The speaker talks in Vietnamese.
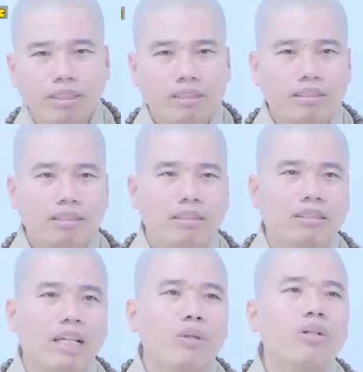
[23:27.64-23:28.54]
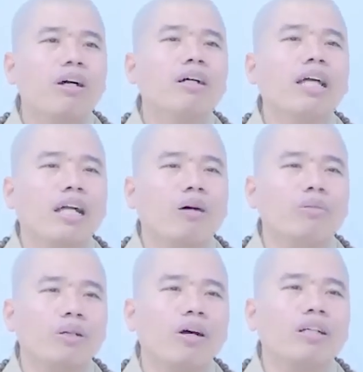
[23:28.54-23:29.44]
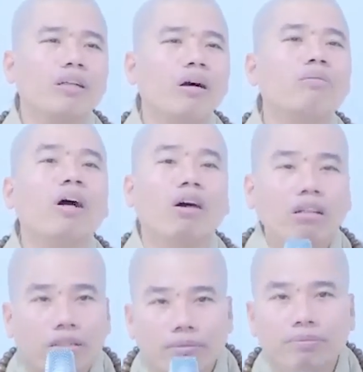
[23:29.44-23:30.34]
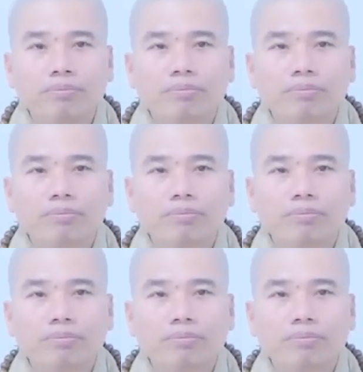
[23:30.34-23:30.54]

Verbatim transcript: đó. kiểu đó thật lòng kiểu đó cũng không ngon